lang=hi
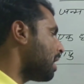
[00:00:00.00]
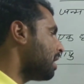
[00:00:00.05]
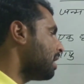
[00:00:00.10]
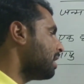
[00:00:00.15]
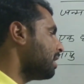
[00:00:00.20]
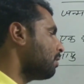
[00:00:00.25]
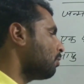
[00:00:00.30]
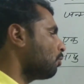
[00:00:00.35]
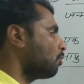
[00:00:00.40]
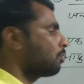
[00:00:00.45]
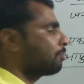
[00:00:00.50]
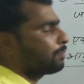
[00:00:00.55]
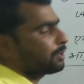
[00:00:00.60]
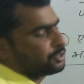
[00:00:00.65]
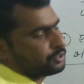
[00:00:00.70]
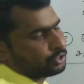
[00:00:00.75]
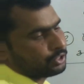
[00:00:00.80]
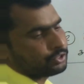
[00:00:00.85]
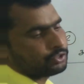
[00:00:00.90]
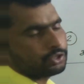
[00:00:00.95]
माह है और
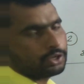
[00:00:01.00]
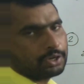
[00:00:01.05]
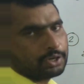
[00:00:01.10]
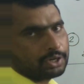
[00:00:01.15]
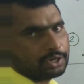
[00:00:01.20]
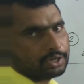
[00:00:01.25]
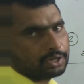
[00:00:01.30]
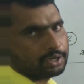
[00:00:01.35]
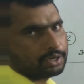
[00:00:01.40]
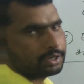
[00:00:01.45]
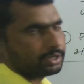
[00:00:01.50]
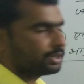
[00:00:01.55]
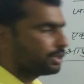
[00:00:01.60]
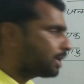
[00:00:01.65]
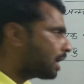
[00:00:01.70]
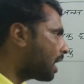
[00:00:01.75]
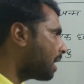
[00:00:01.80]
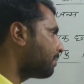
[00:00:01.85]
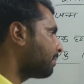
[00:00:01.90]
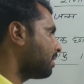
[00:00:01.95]
पच्चीस दिन
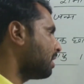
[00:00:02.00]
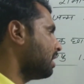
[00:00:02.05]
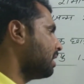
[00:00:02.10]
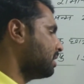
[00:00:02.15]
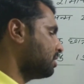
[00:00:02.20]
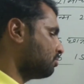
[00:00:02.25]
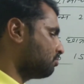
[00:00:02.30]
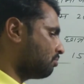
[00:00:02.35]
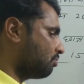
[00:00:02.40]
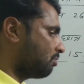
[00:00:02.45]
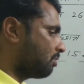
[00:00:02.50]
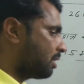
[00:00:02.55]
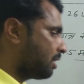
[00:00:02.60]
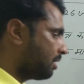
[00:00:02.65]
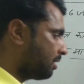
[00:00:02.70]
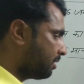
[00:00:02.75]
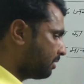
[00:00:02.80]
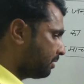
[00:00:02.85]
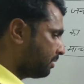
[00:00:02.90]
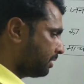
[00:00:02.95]
ये आपका आंसर हुआ
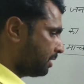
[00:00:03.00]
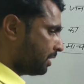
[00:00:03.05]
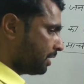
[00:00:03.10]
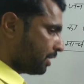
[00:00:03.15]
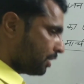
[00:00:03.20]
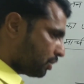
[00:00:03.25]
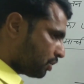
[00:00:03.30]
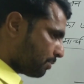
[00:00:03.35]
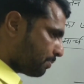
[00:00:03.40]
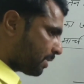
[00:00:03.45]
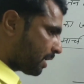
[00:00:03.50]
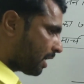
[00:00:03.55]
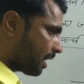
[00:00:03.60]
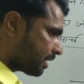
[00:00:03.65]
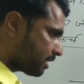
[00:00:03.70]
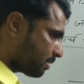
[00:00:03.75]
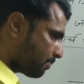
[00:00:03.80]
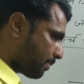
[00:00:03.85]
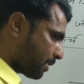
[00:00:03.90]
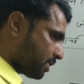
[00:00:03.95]
इसी
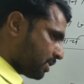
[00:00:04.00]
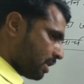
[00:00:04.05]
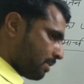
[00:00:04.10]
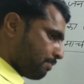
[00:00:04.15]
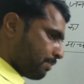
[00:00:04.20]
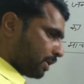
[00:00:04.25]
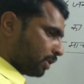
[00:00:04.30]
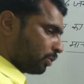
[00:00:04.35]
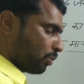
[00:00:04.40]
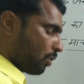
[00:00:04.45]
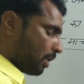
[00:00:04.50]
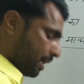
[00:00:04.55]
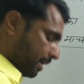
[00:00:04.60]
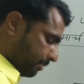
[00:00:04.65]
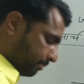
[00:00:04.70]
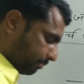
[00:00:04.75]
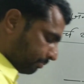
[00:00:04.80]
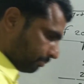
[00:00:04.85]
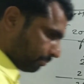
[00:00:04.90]
प्रकार से प्रश्न नंबर दो है